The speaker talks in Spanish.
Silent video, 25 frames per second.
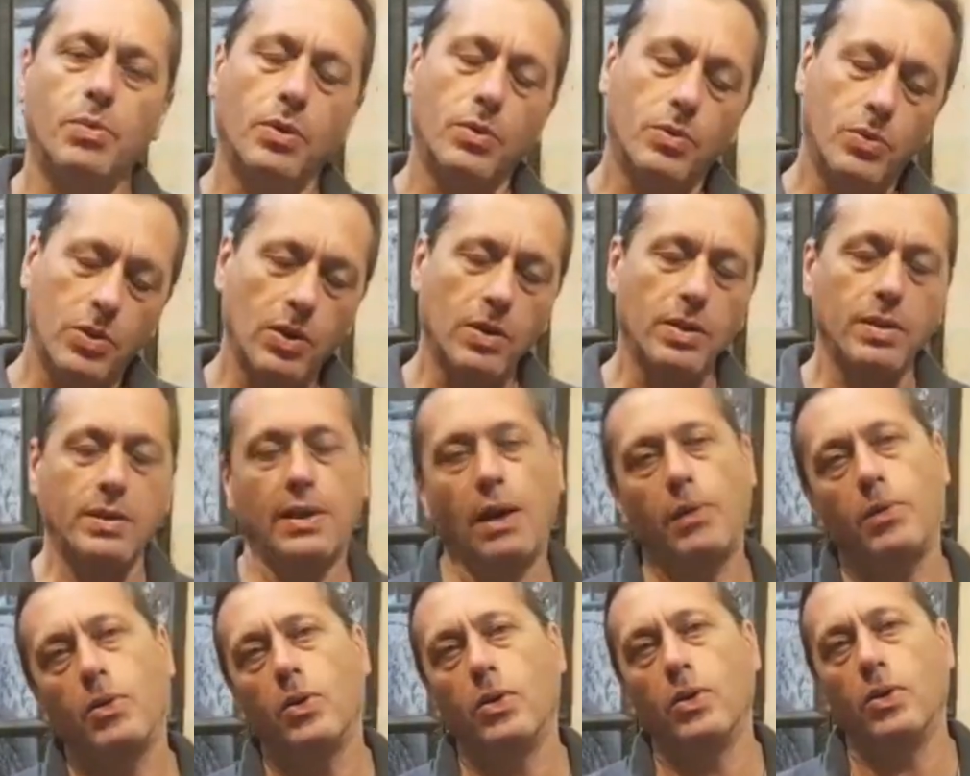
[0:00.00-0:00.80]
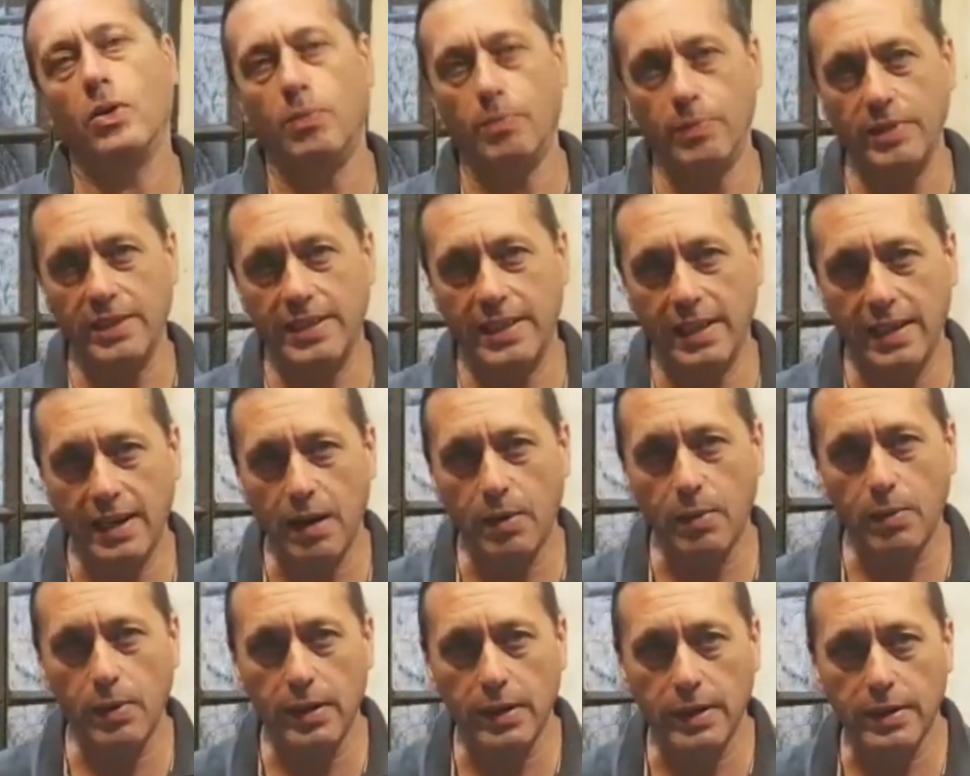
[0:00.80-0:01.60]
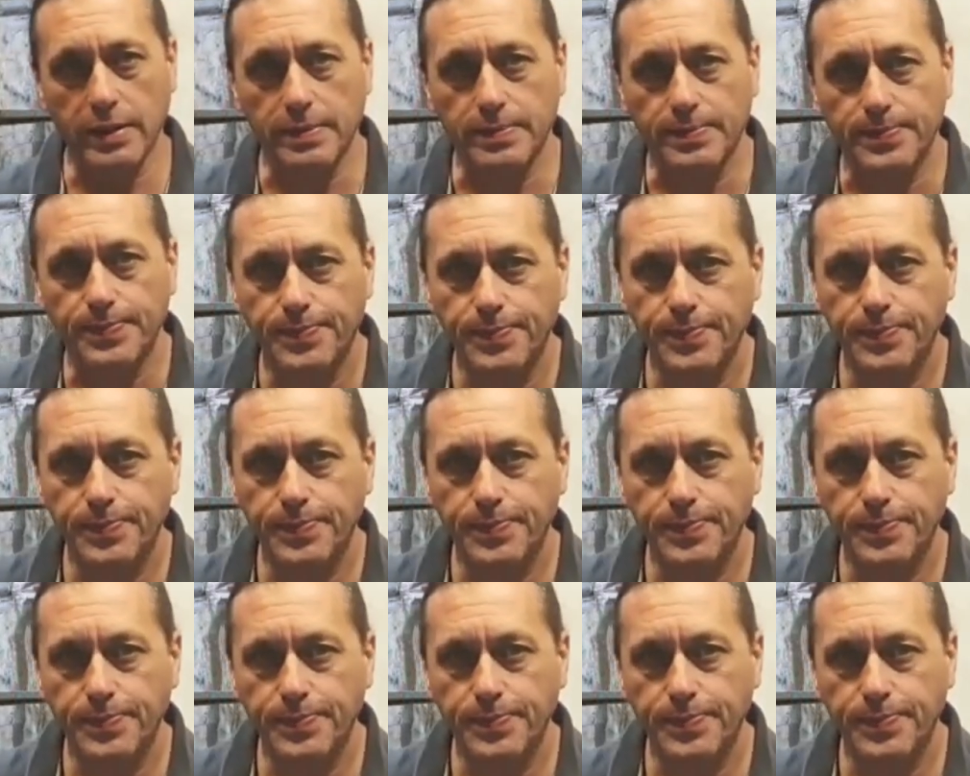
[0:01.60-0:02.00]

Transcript: porque yo les hablo de los miserables